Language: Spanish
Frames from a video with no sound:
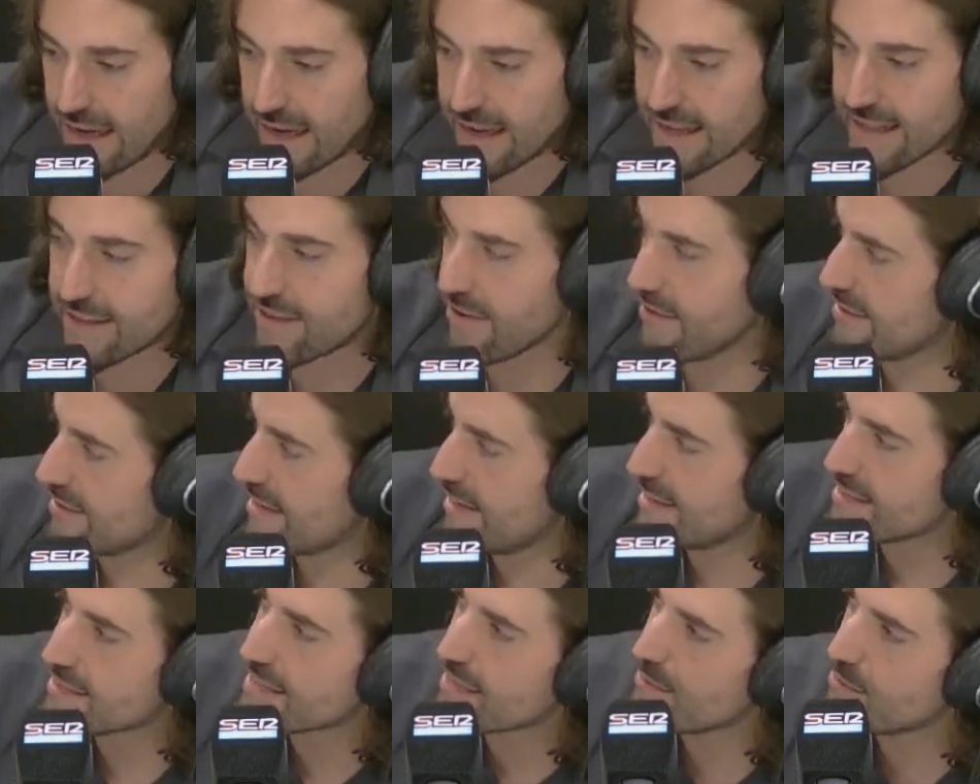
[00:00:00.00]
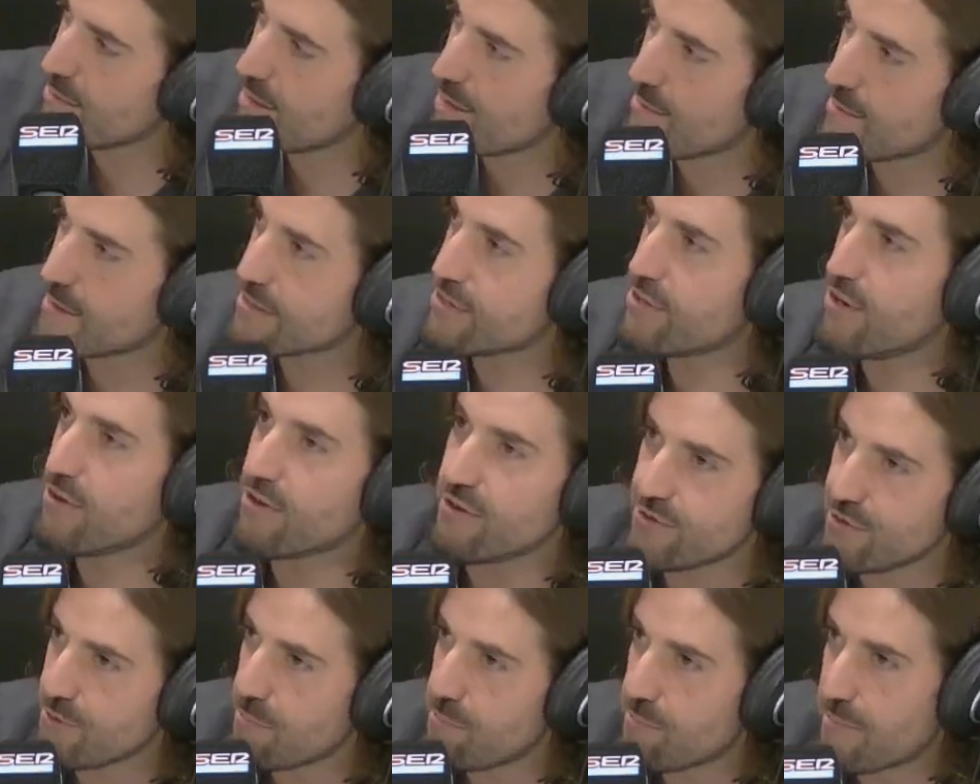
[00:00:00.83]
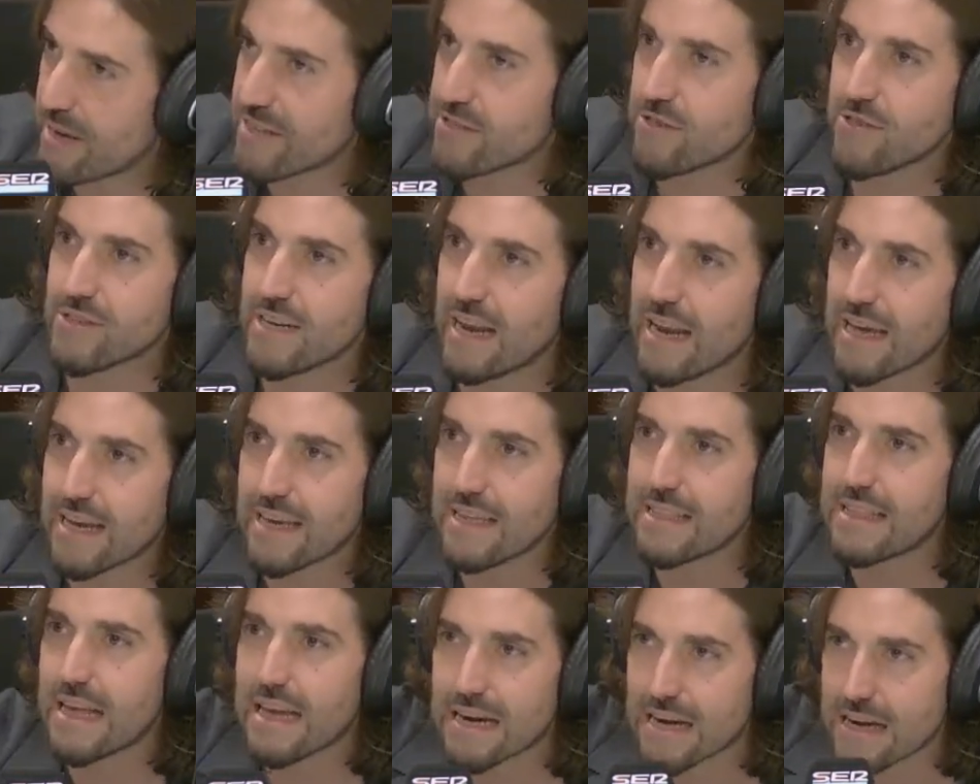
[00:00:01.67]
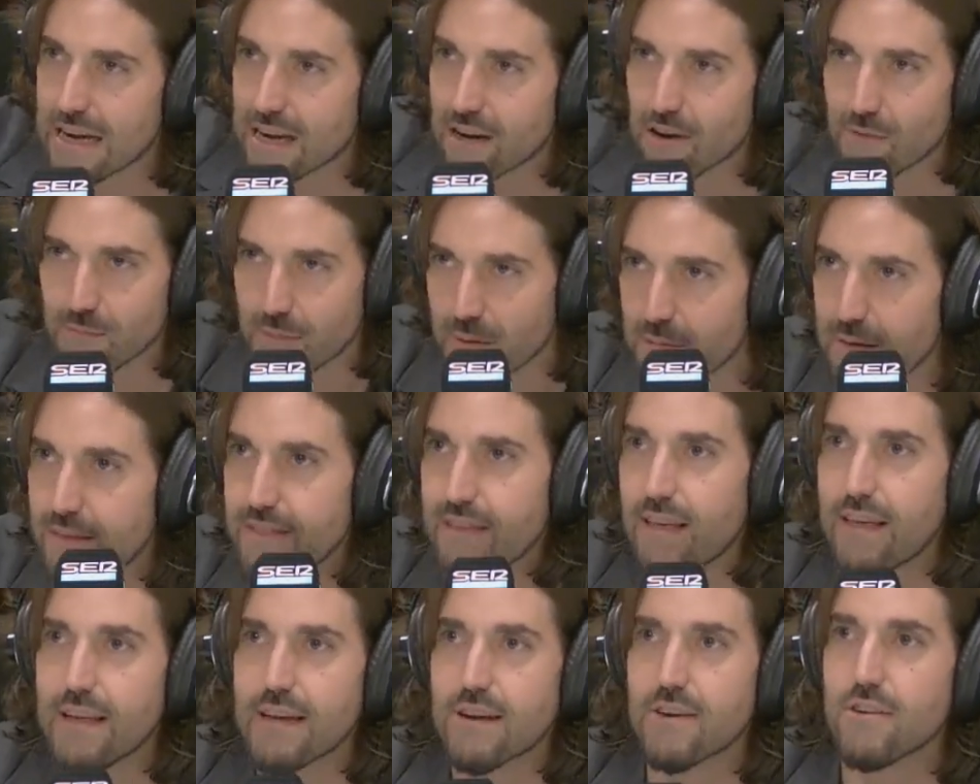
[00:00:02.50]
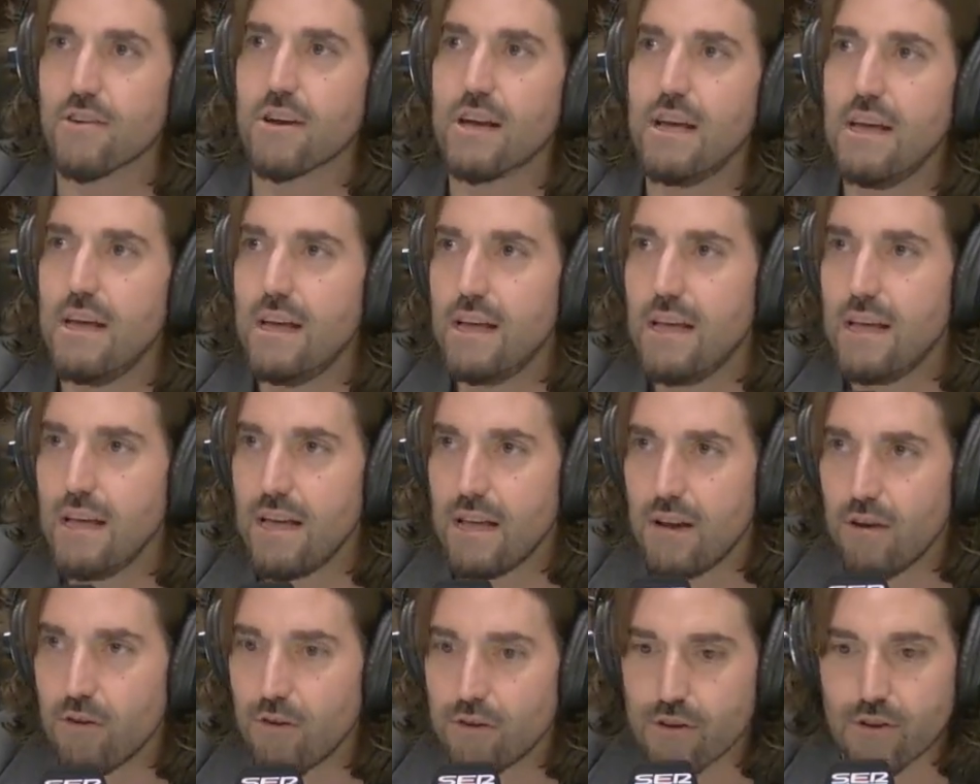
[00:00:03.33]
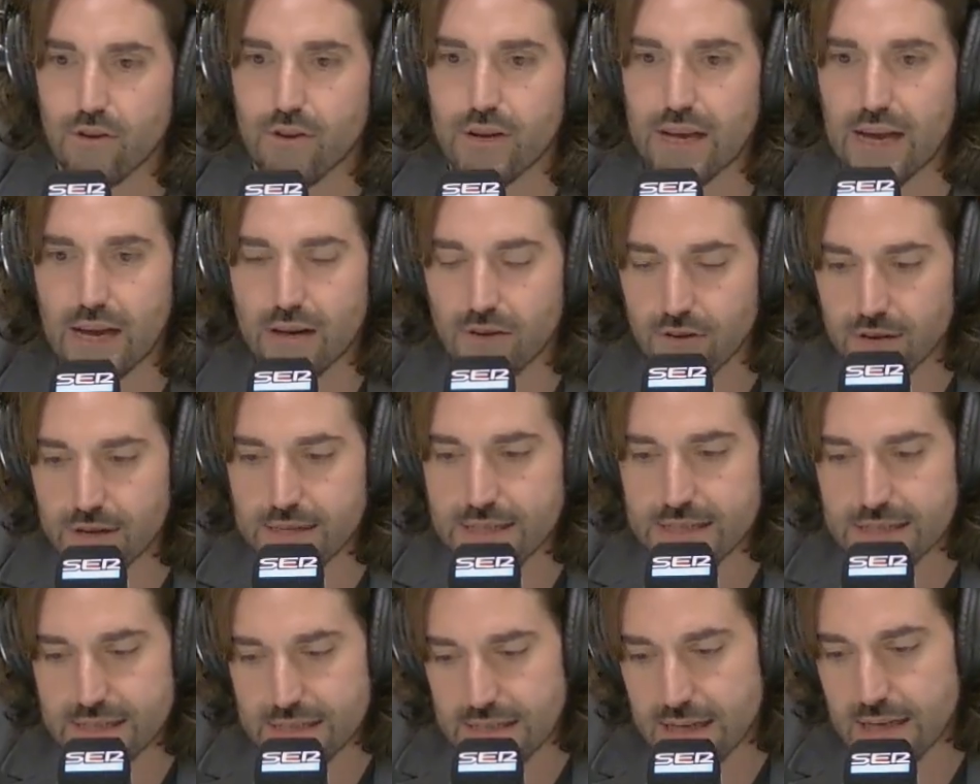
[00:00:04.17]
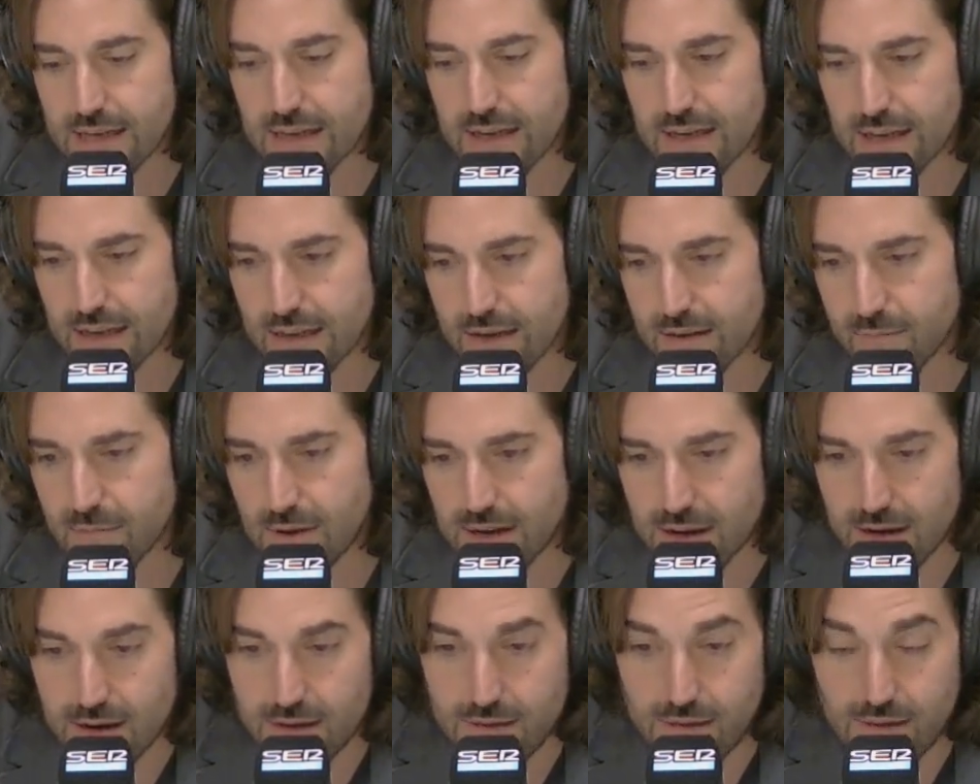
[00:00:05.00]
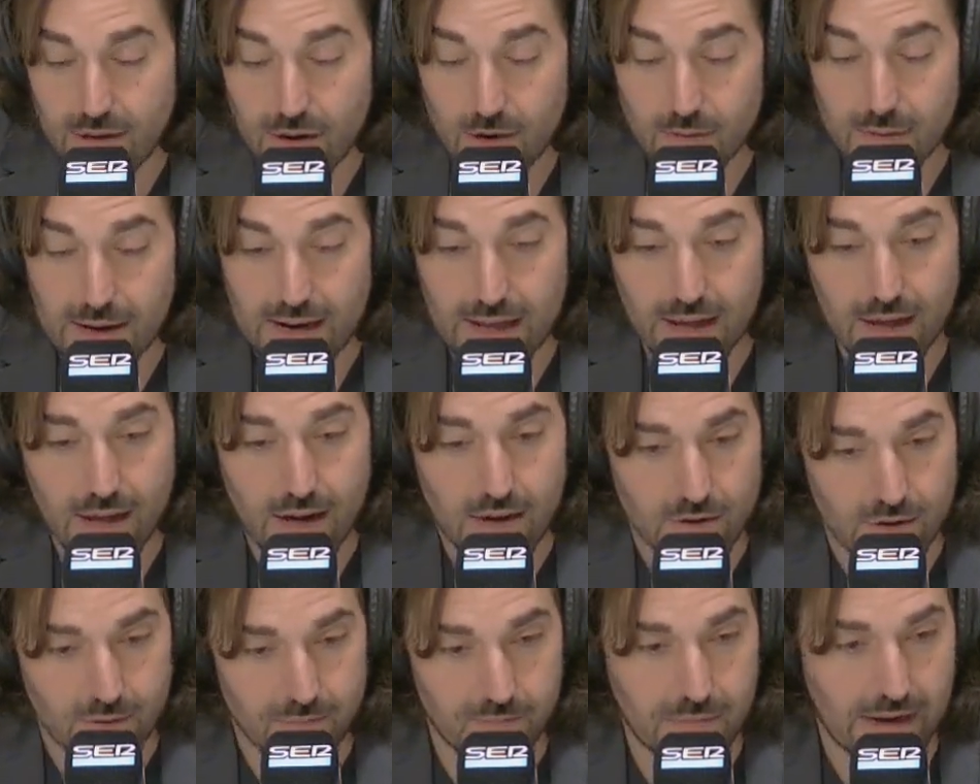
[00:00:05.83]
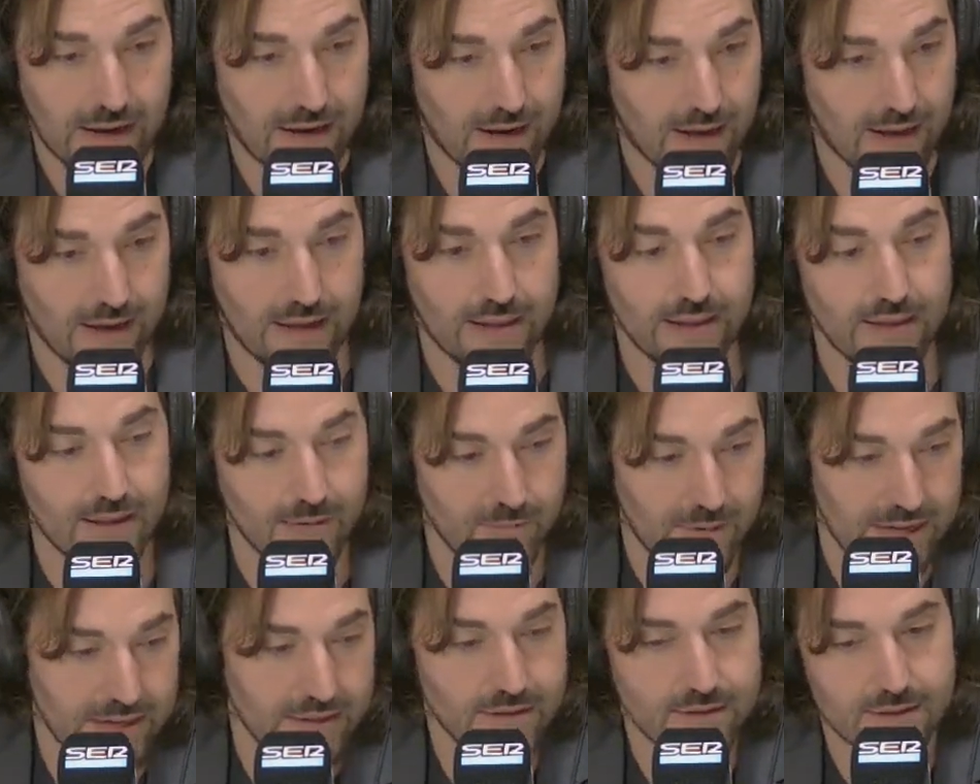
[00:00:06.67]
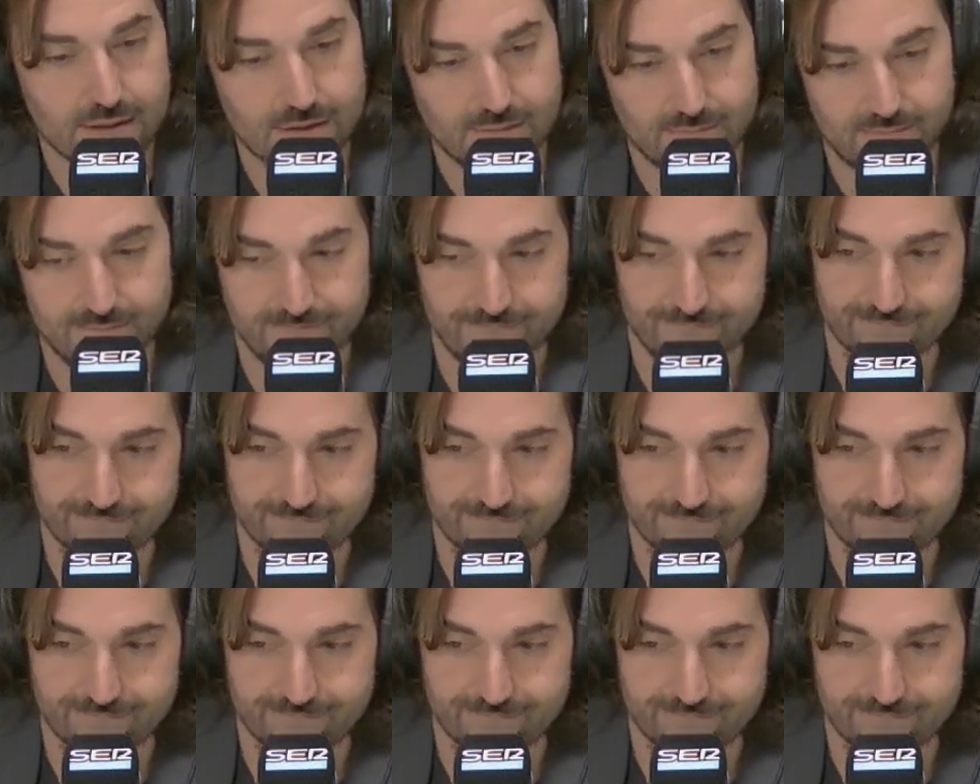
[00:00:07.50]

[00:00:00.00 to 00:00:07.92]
Entonces en esta nueva versión con John Parsons en la guitarra, con mi banda de rock, lo único que hago es eh, rendir homenaje a, la gente más,